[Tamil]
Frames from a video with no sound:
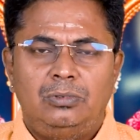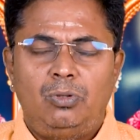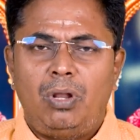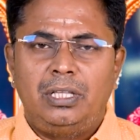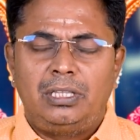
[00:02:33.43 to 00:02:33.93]

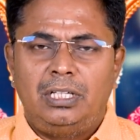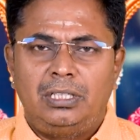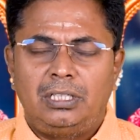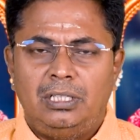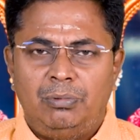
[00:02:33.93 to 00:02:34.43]
துலாத்தில்
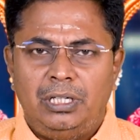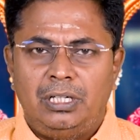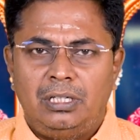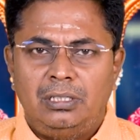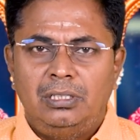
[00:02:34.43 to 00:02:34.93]
இருக்குது
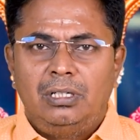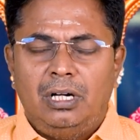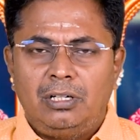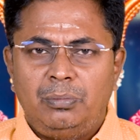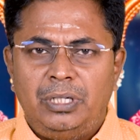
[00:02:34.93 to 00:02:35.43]
அப்படின்னா
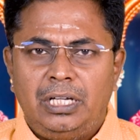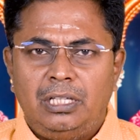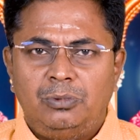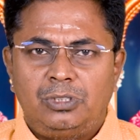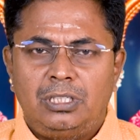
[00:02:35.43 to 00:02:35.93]
ஆட்டோமேட்டிக்காக
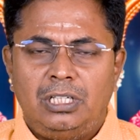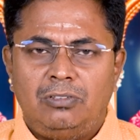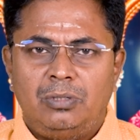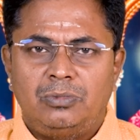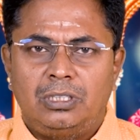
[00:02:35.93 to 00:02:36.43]
அது புஷ்கர
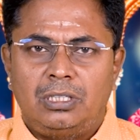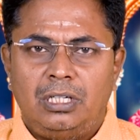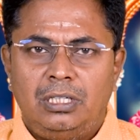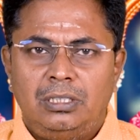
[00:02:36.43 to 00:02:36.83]
நவாம்சத்தில்